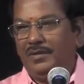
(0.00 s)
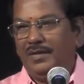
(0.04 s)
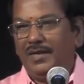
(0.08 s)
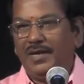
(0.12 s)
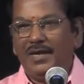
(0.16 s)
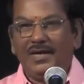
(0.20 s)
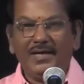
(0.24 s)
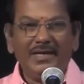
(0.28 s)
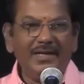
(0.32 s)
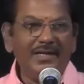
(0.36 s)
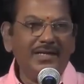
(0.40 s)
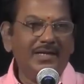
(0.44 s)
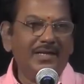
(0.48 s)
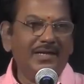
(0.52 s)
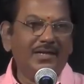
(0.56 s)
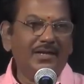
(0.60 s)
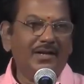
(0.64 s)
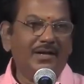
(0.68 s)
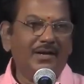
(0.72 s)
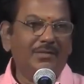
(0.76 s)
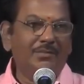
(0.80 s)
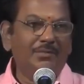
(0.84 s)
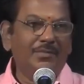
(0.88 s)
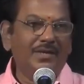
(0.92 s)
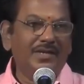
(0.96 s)

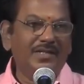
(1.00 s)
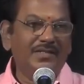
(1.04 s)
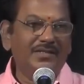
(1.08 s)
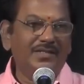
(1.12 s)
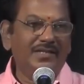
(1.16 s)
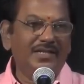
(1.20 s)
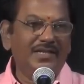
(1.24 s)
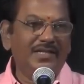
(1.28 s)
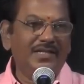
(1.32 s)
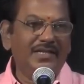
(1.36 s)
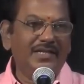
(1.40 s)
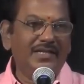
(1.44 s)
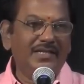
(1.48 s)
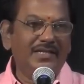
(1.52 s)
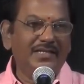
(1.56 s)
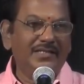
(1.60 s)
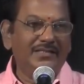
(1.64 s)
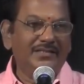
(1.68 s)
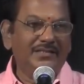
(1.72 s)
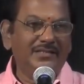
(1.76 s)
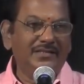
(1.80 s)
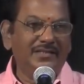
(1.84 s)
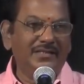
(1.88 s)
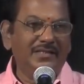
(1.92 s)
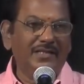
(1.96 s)
யாரையெல்லாம் மனதிலே
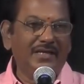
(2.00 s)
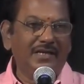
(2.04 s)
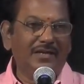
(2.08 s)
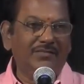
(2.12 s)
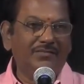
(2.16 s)
நினைத்து